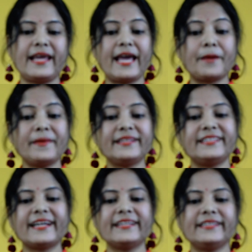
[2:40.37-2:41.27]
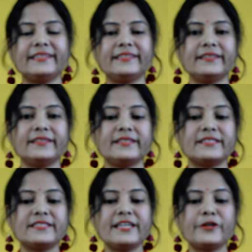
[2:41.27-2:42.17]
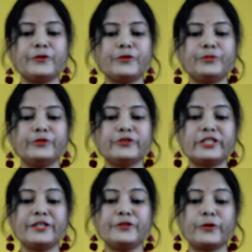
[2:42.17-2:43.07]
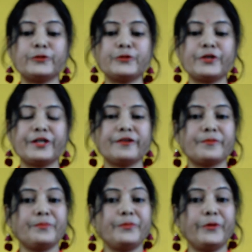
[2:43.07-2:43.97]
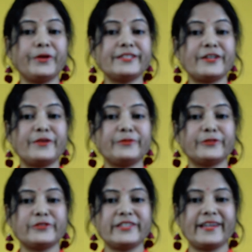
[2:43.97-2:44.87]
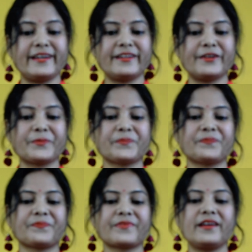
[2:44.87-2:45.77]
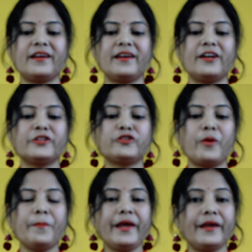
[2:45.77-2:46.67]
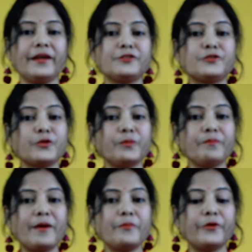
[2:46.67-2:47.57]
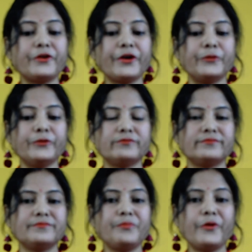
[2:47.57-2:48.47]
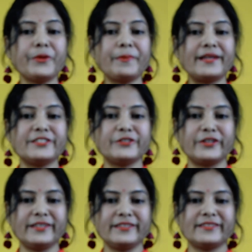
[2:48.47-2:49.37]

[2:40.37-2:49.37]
একবার দেখাতে যে কোনো পুরুষের নজরে পড়ে যাওয়ার মতো চেহারা তবে টুম্পা মোটেও পরিপাটি নয়